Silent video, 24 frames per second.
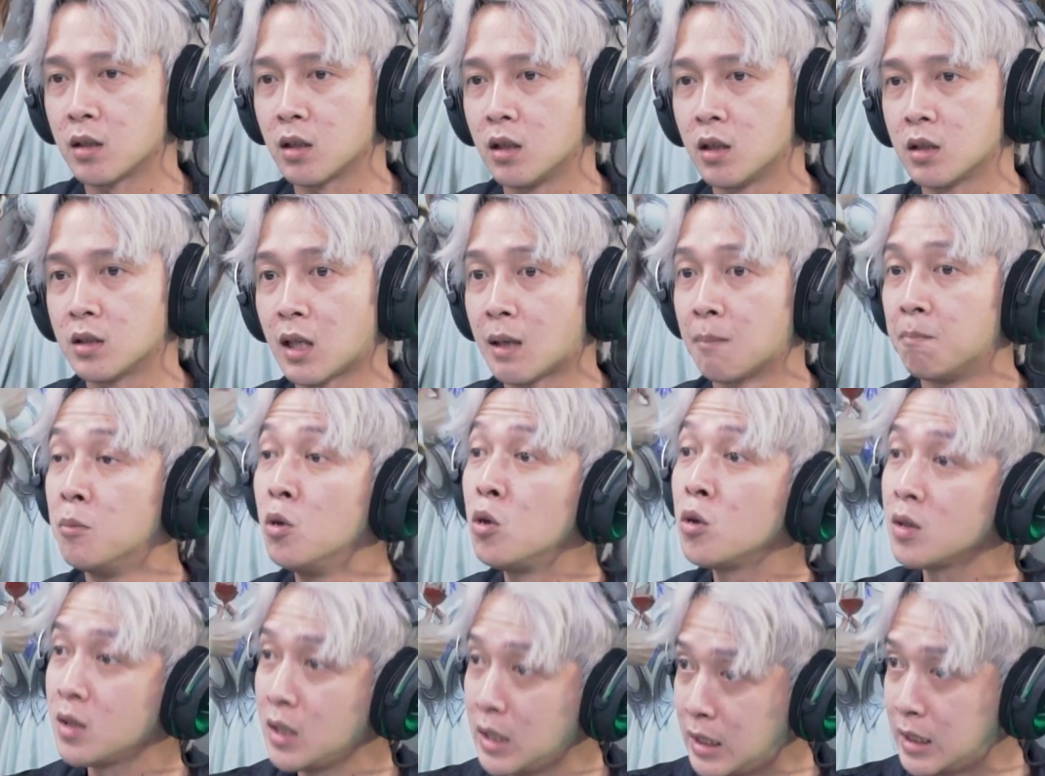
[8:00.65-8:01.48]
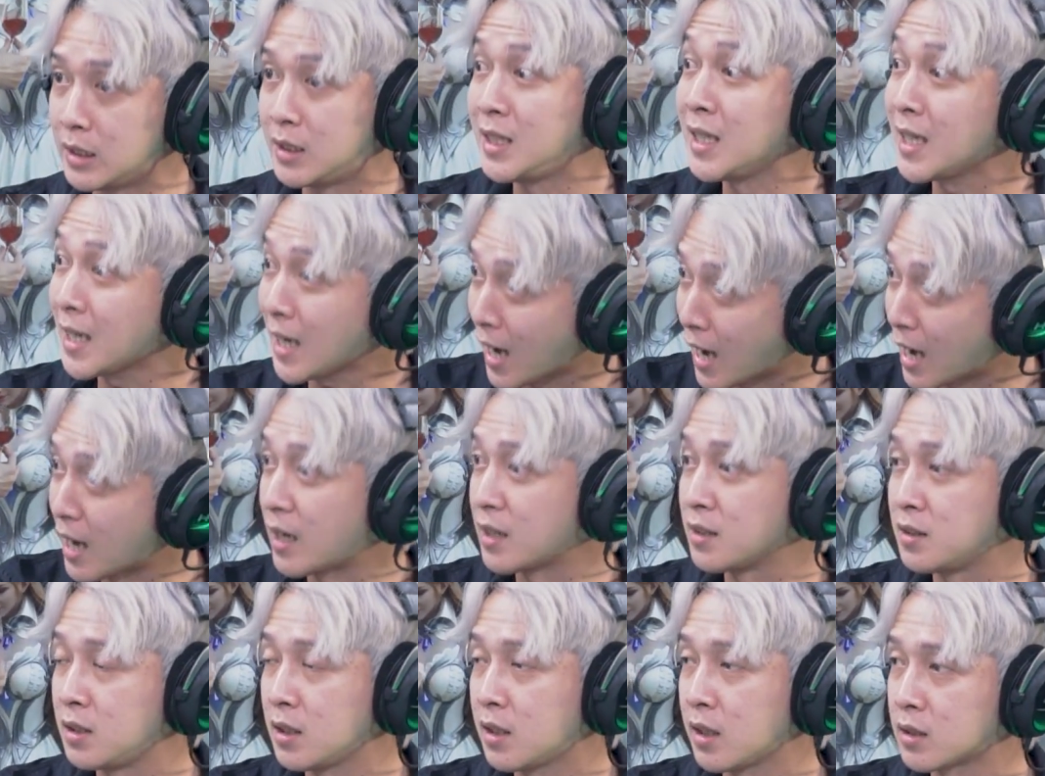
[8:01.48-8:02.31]
e, terbukti
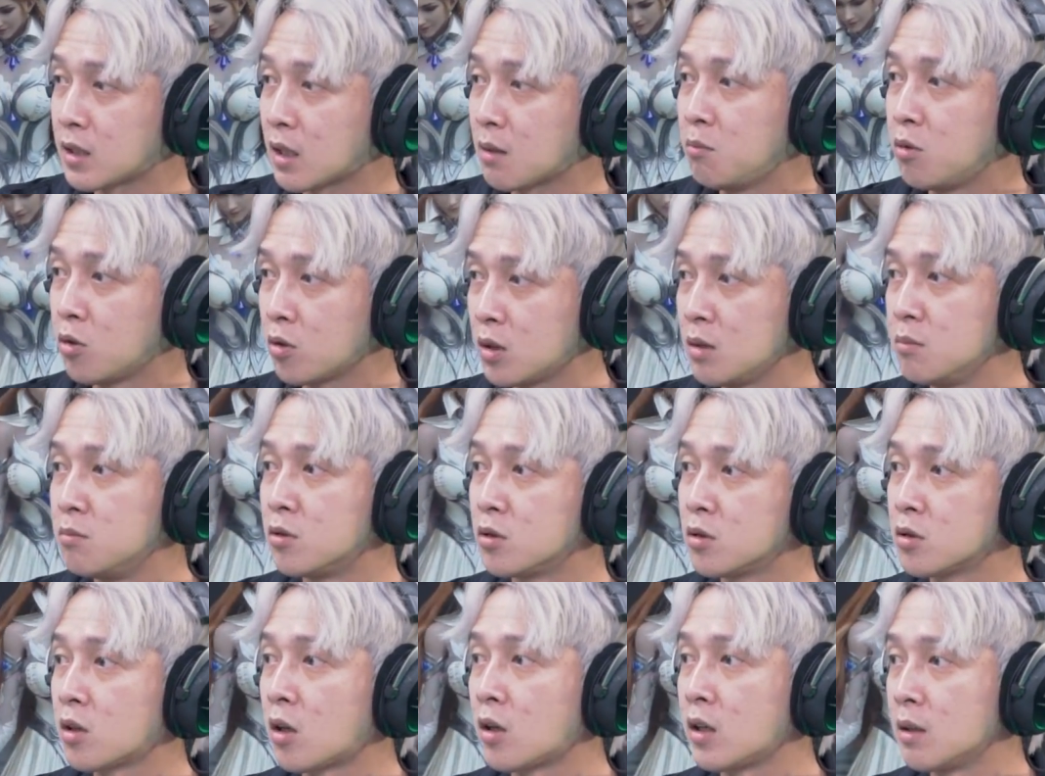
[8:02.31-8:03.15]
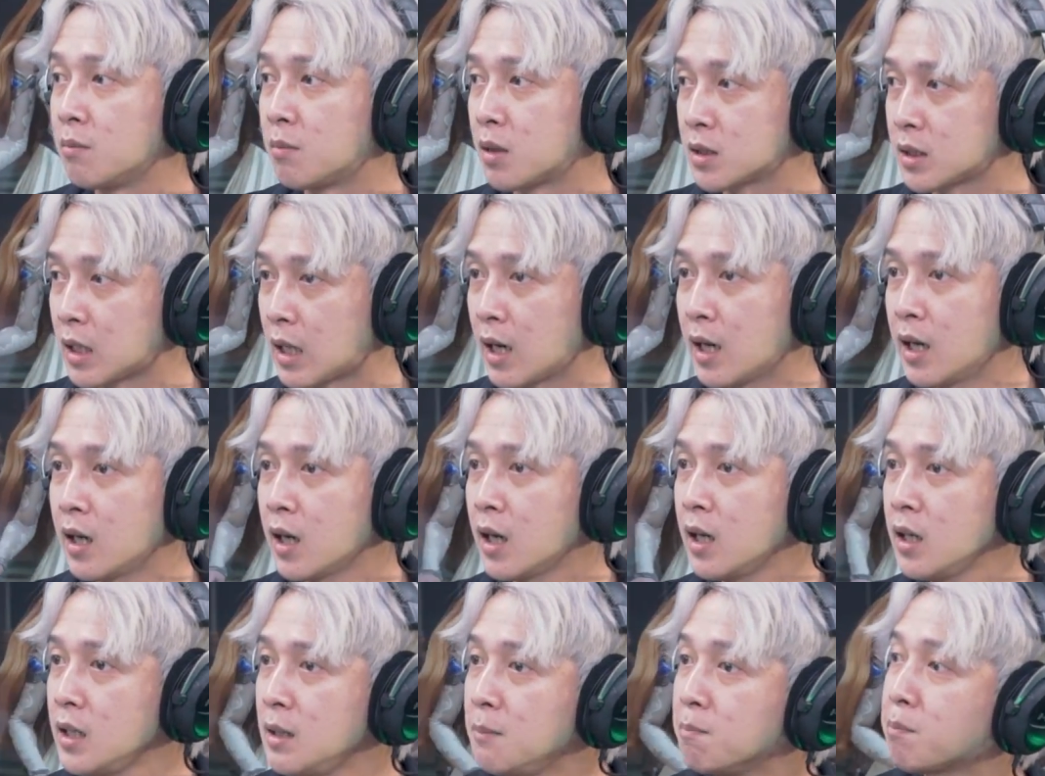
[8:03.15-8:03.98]
jika jika terbukti Muntonnya bersalah
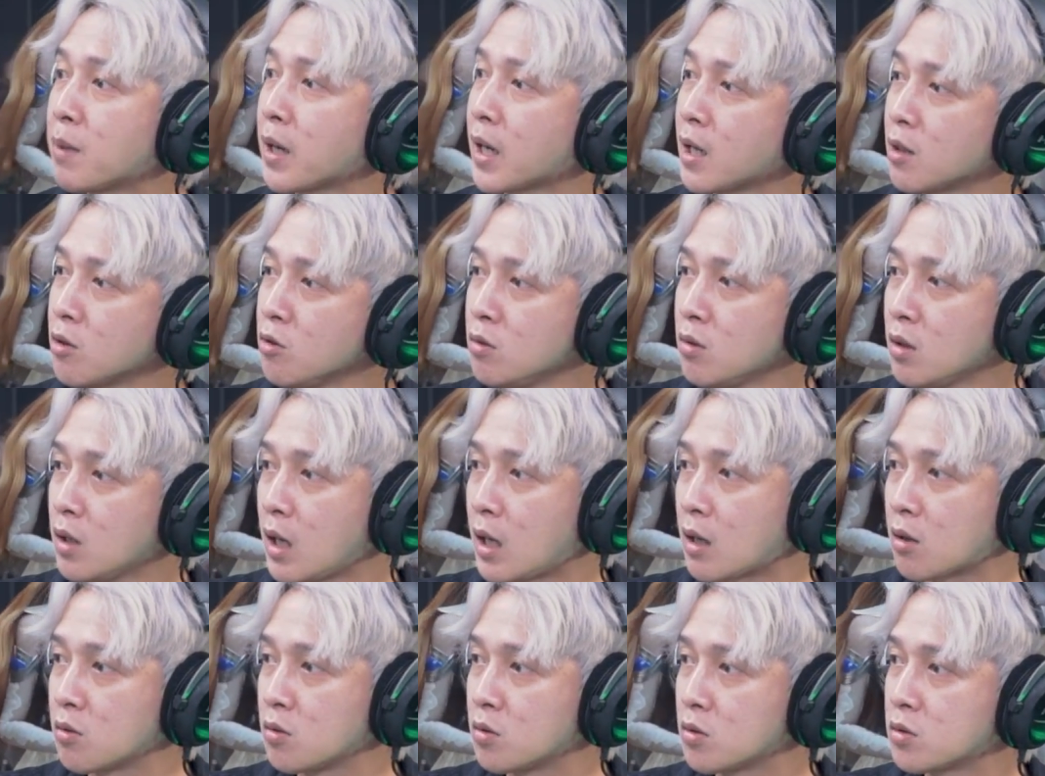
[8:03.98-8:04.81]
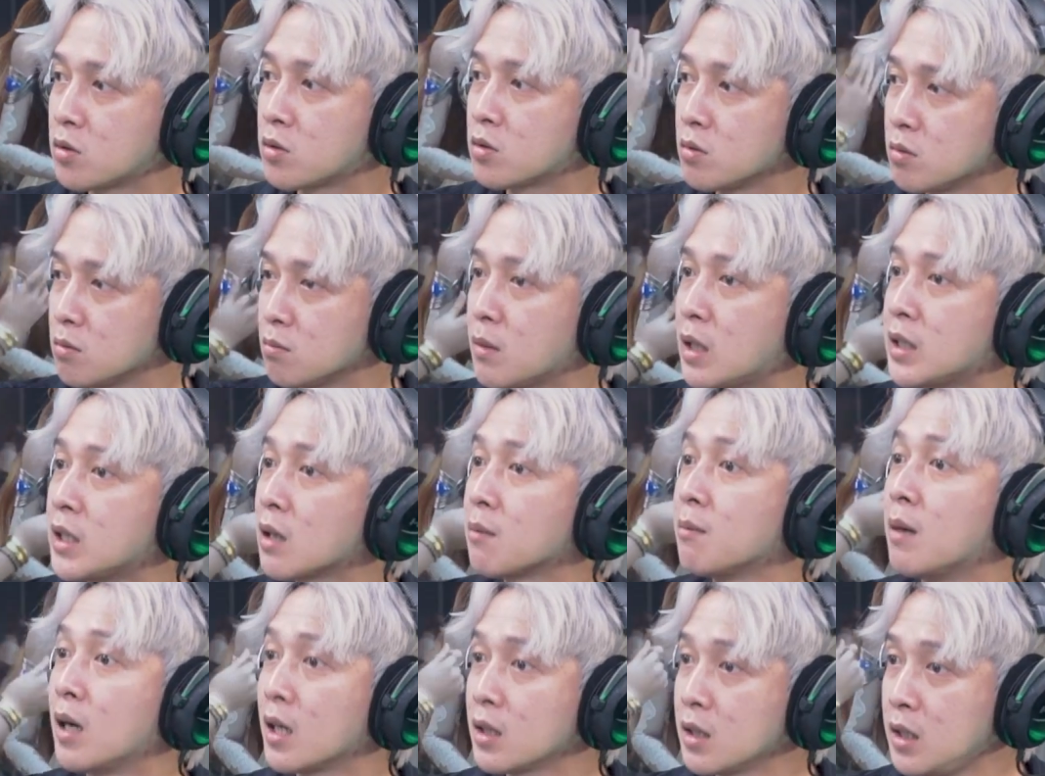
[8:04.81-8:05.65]
kan impactnya tuh harus
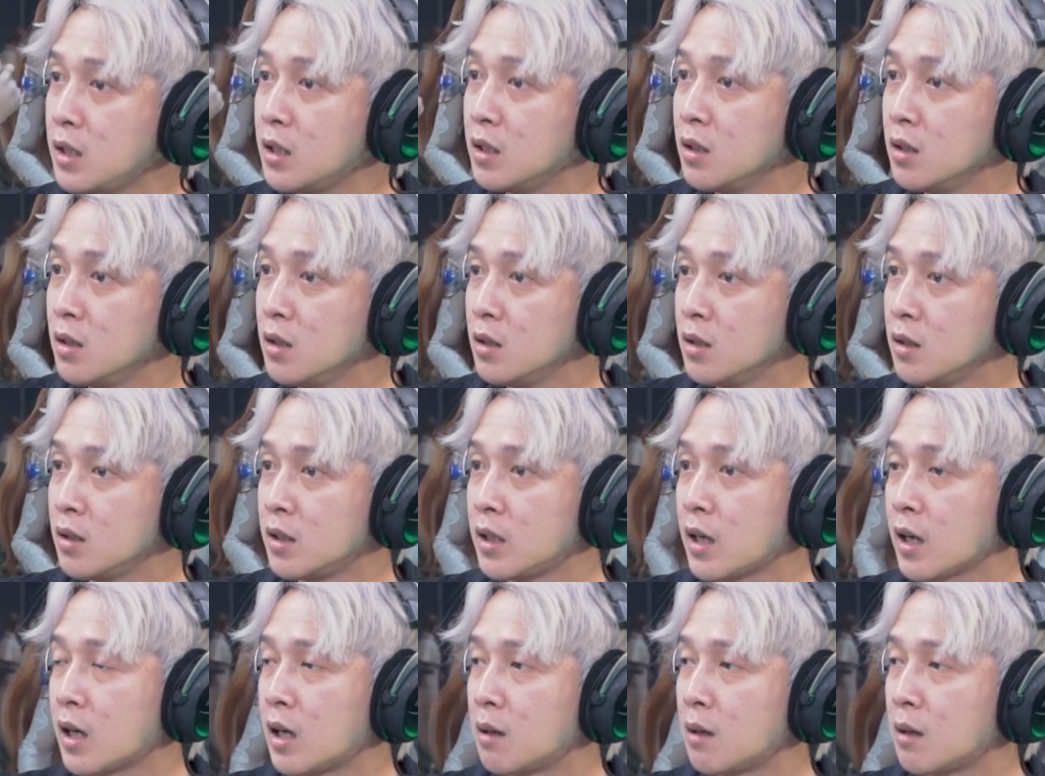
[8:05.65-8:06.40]
banyak banget nih perubahan.